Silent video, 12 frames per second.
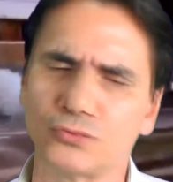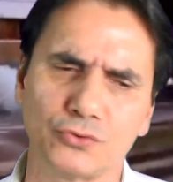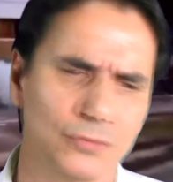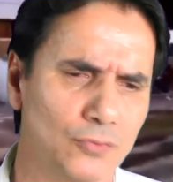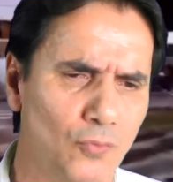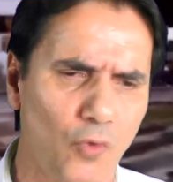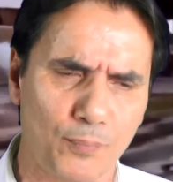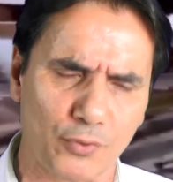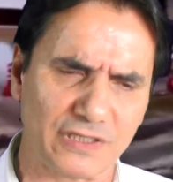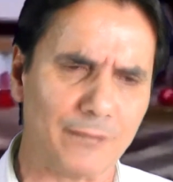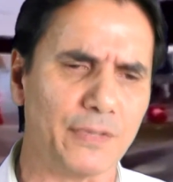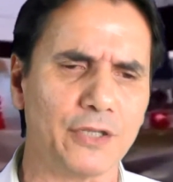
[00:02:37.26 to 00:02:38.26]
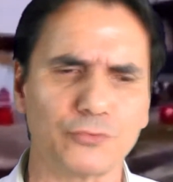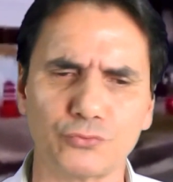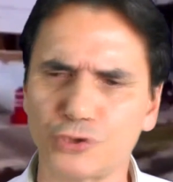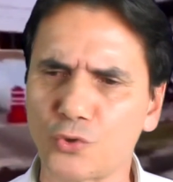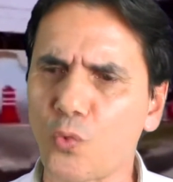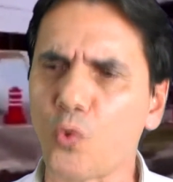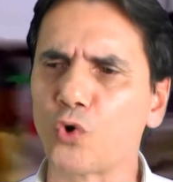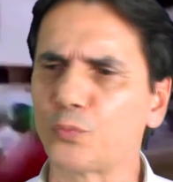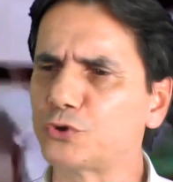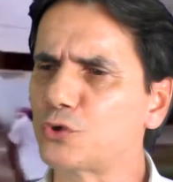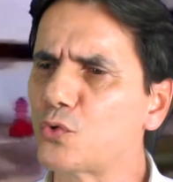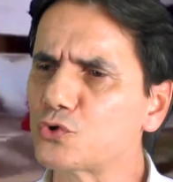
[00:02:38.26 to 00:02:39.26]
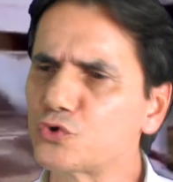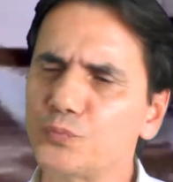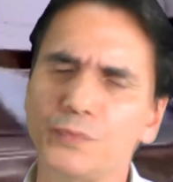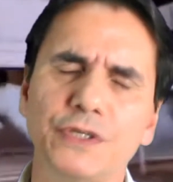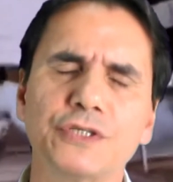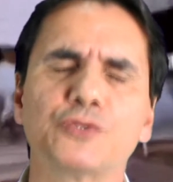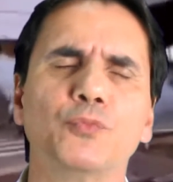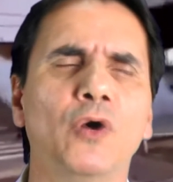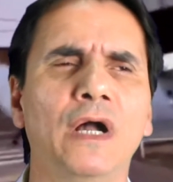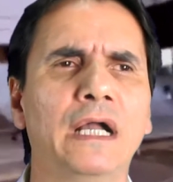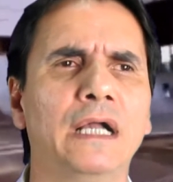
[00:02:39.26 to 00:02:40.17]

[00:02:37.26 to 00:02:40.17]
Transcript: de comportamento, de corpo, de consumismo,